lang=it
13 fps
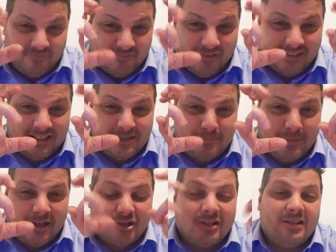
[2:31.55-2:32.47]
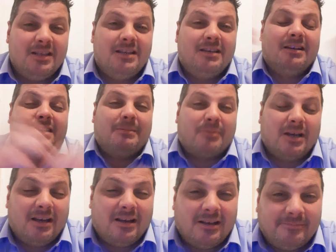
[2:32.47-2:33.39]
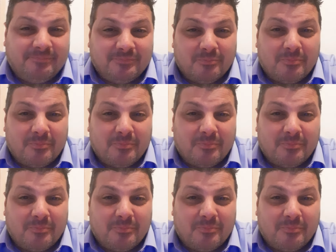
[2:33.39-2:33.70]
fatti specie di eh, mm,